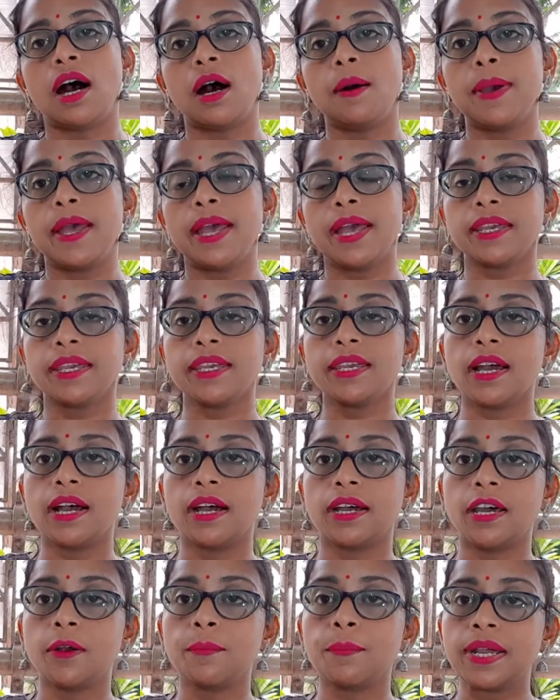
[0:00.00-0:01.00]
अब है कि
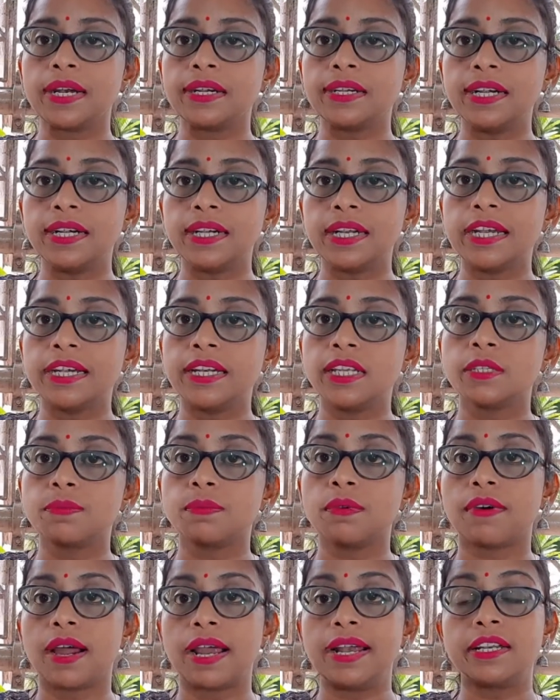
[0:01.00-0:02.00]
अगर प्रेग्नेंट
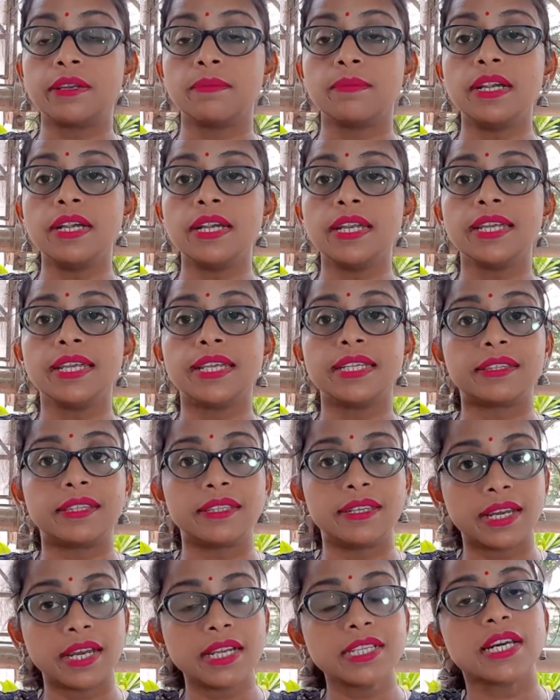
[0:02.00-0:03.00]
लेडीज़ में वाइटामिन डी
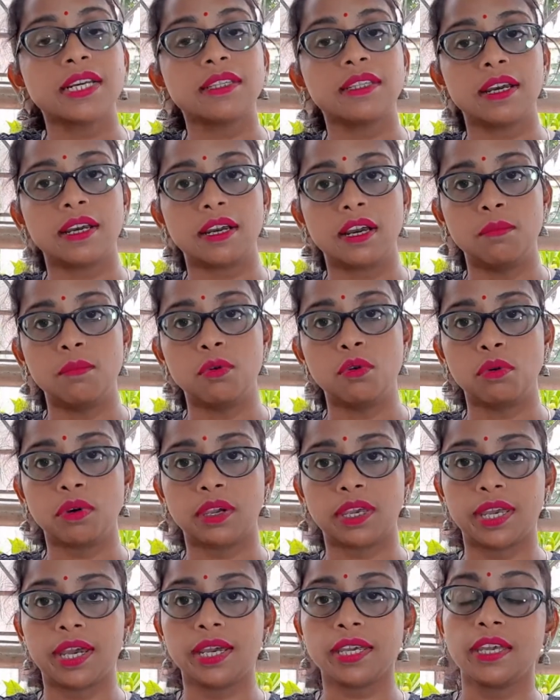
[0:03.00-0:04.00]
इतना ज़्यादा कम हो
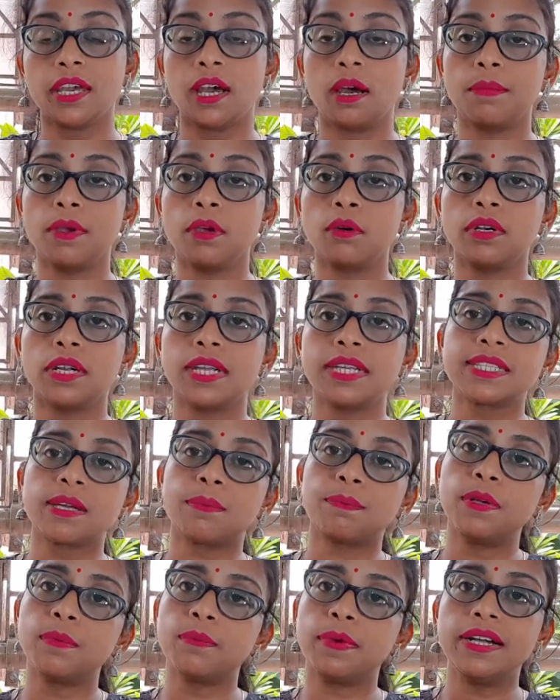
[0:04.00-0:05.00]
गया कि हमें उन्हें
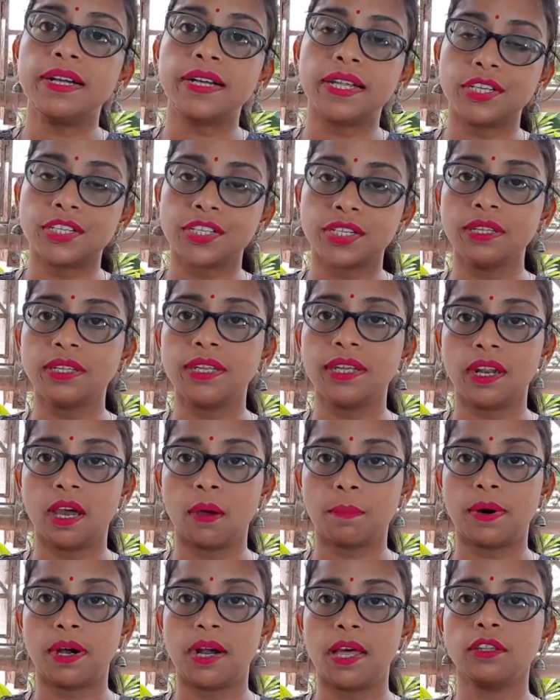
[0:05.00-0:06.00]
सप्लीमेंटेशन
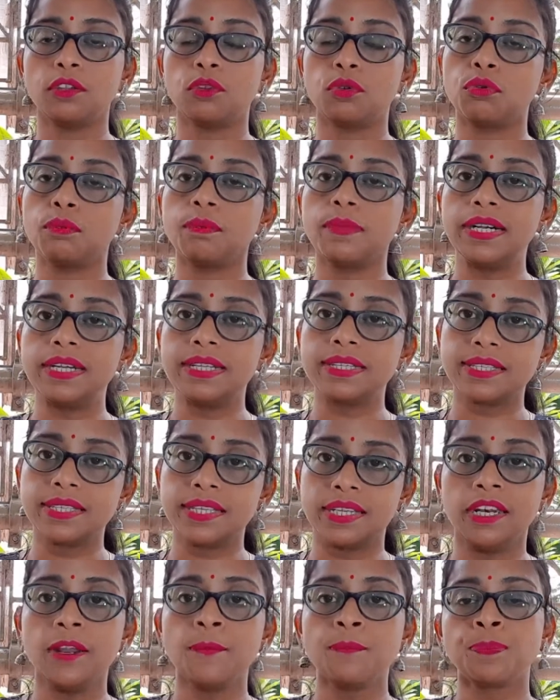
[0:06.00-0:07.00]
देना पड़ा थ्रू
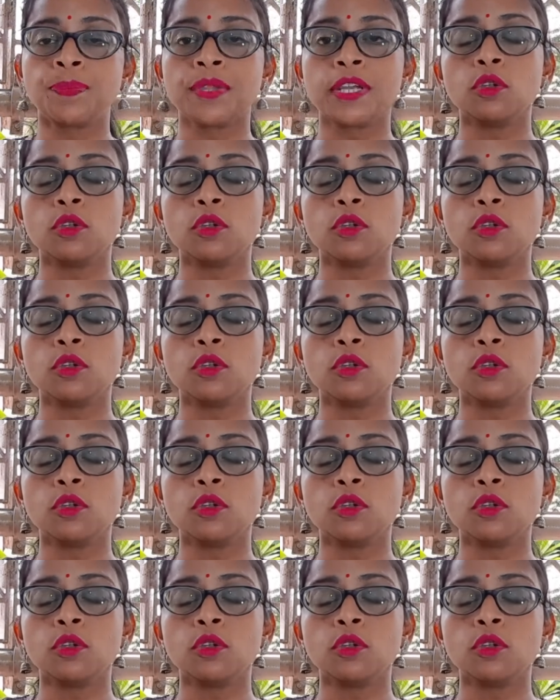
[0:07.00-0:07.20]
मेडिसिन